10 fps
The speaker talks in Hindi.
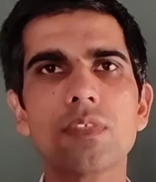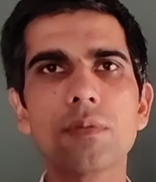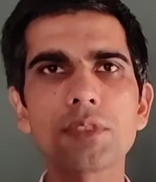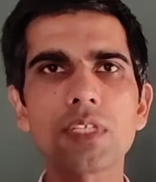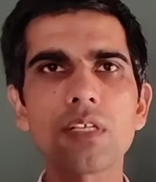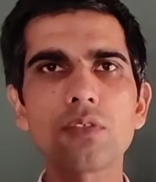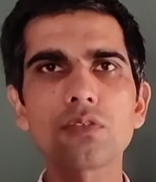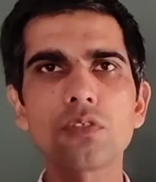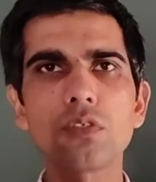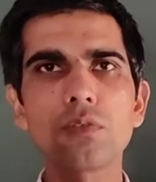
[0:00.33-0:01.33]
नमस्कार
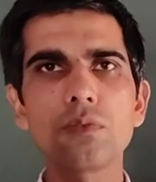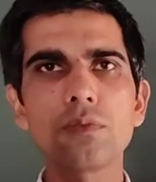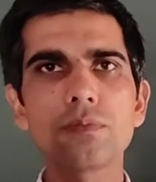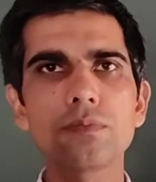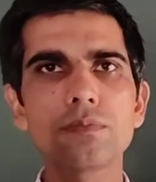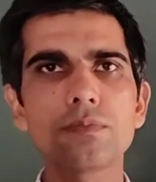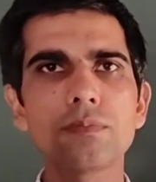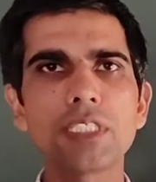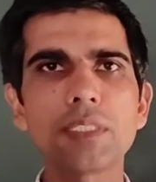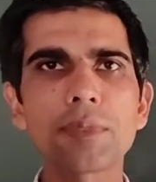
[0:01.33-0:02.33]

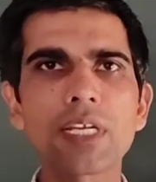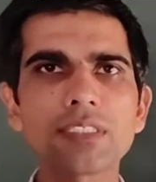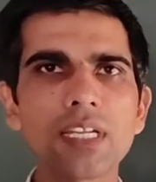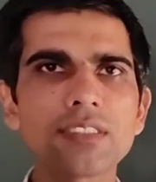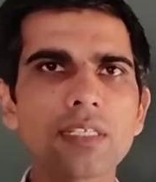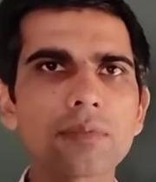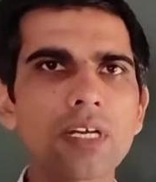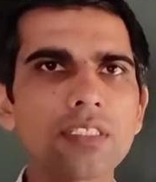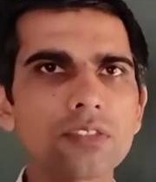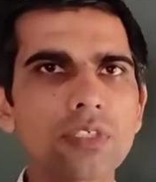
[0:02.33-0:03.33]
दोस्तों मैं जयप्रकाश सिलाईच
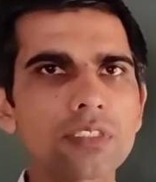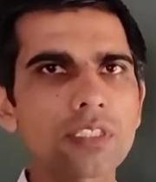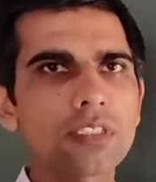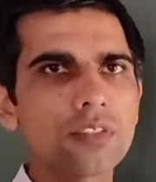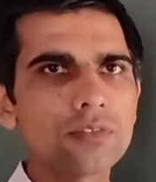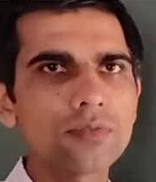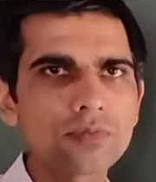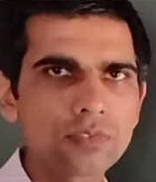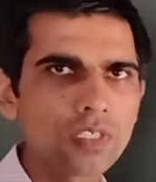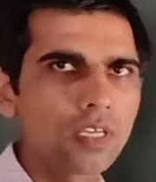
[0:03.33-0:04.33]
आपका हार्दिक स्वागत करता हूं
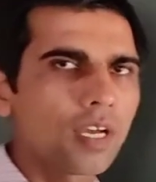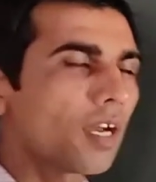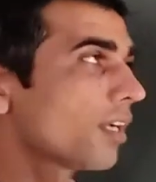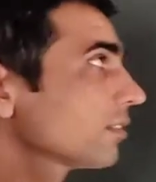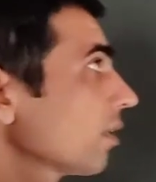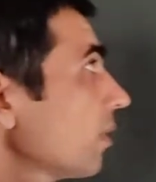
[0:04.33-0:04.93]
आज का